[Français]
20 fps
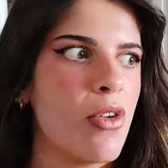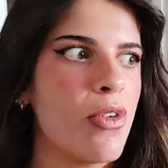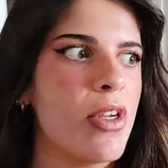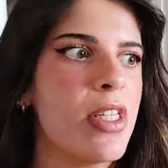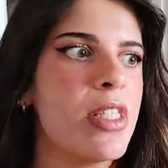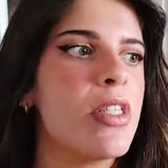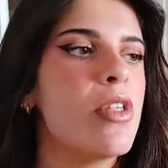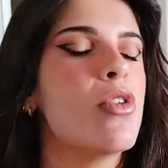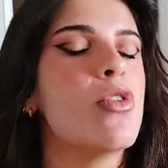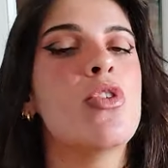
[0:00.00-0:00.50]
En
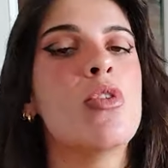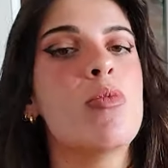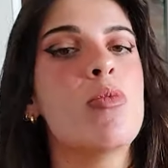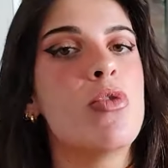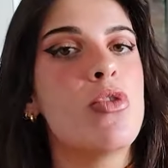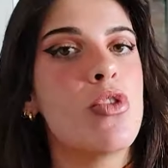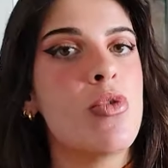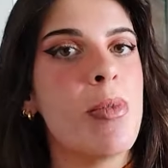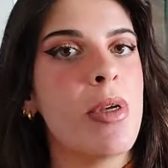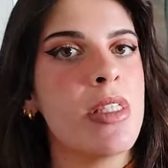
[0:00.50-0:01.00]
fait, je me
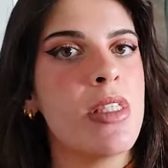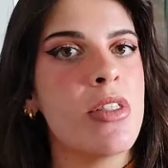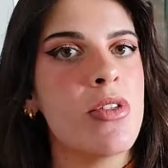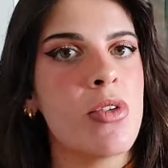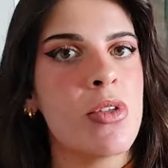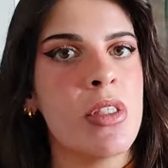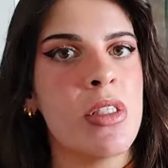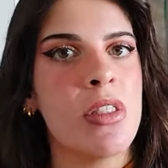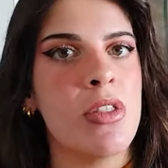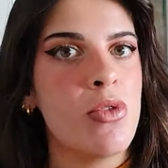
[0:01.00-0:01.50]
suis basée
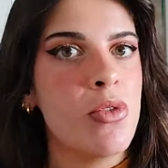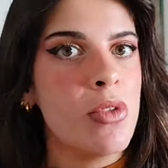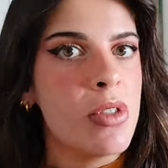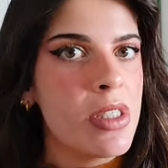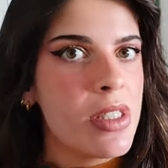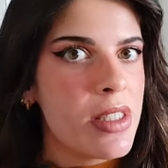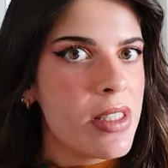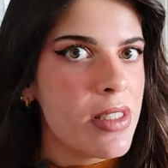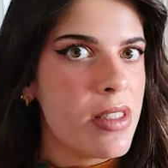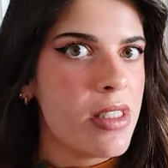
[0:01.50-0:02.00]
sur des études
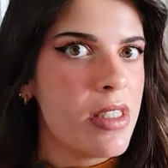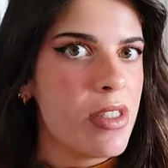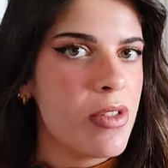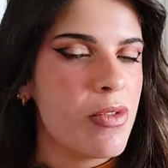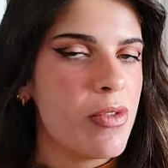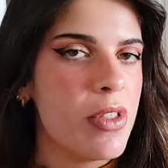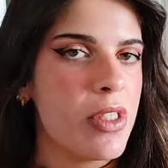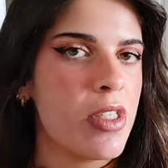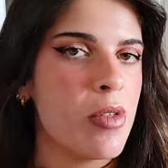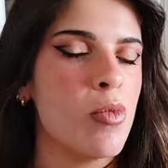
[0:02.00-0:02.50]

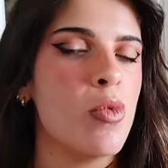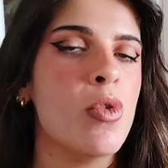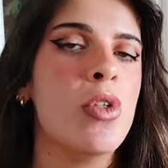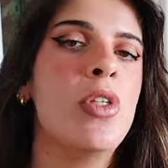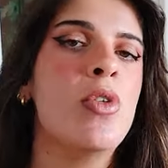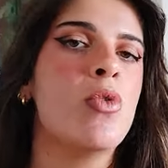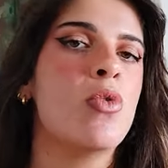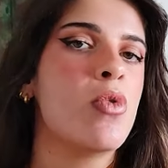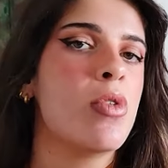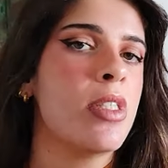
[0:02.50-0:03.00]
scientifiques
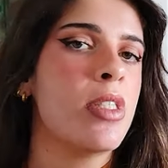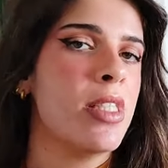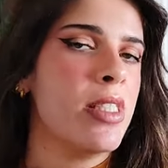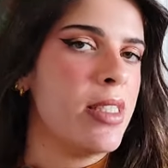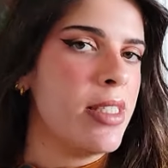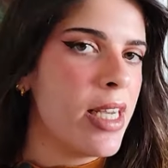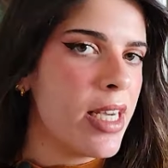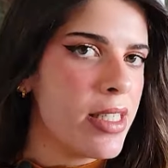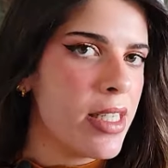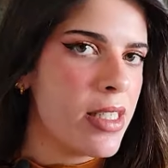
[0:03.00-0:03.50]
menées au cours des
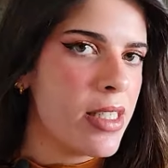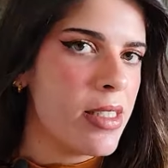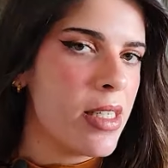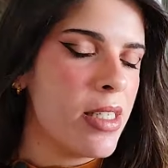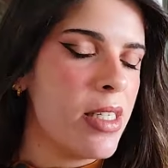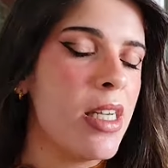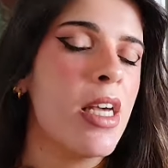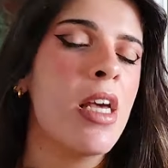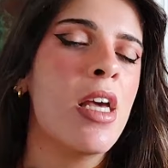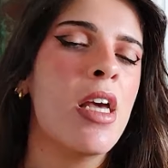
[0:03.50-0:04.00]
dernières
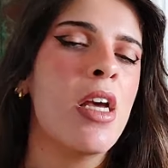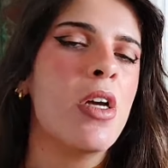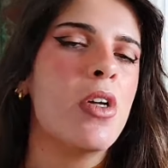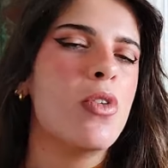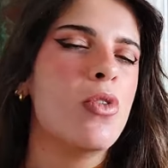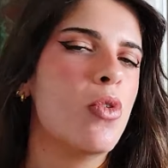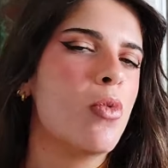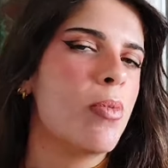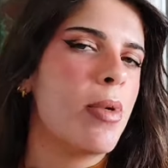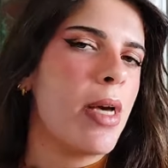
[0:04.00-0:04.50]
années,
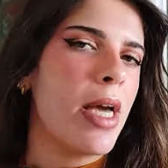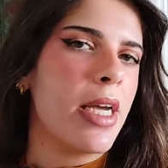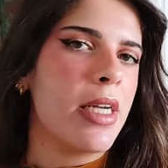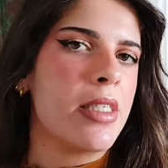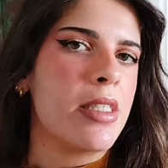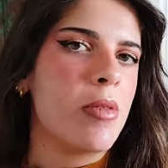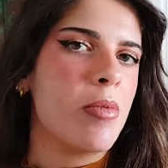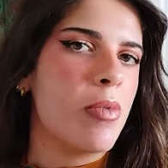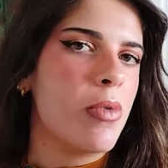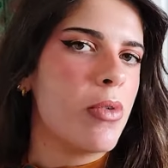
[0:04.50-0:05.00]
dont par
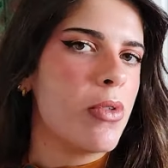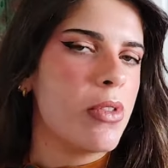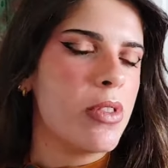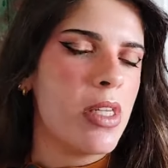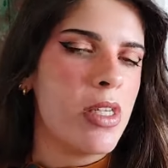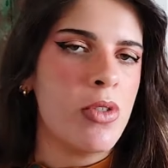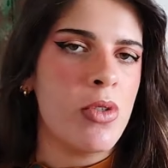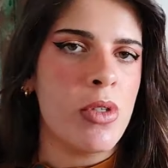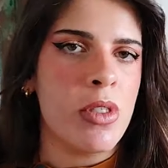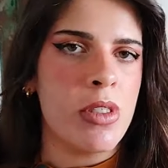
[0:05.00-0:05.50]
exemple
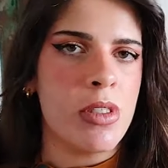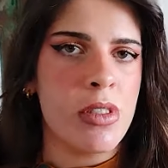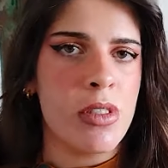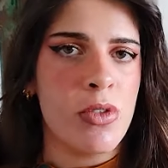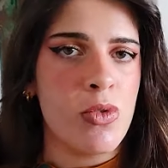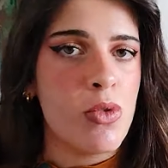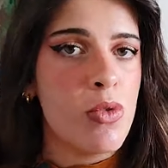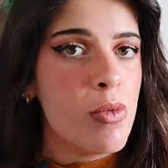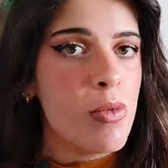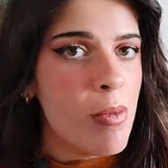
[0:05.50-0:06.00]
celle de
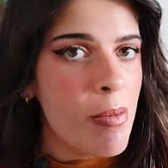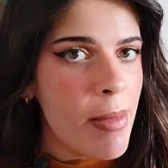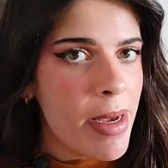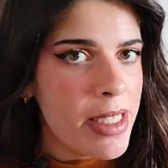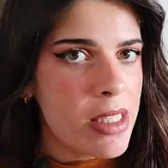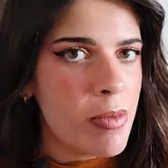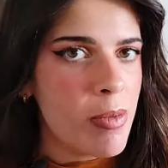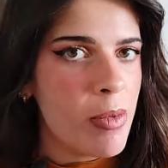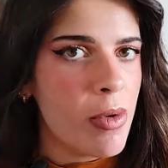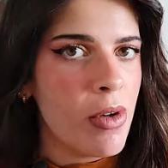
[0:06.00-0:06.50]
l'Institut
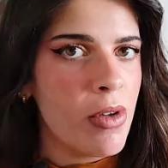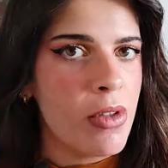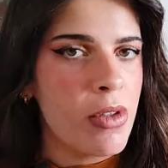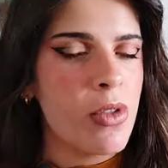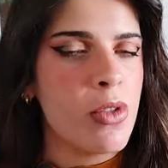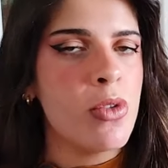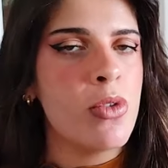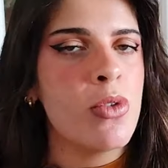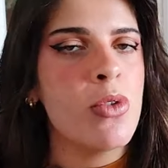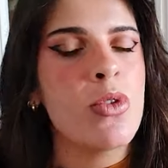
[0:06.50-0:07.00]
Max Planck
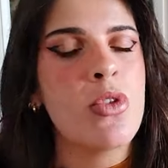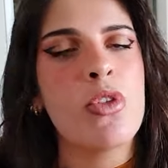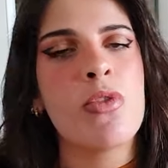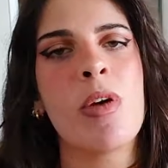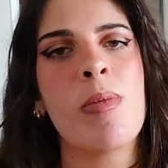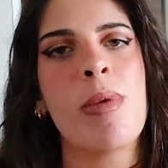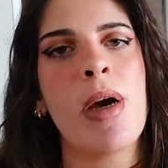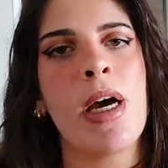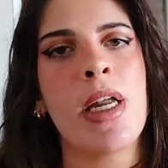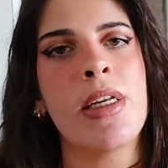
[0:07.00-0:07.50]
dont on
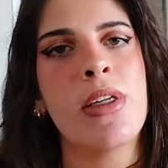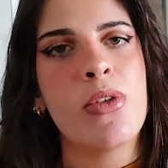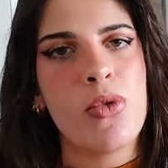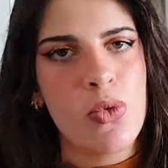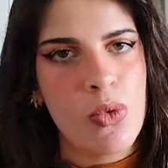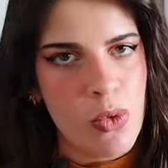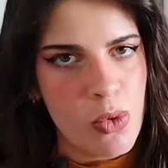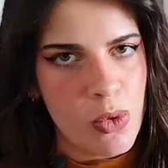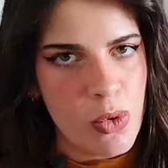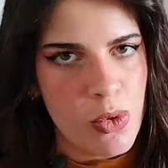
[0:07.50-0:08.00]
va parler tout de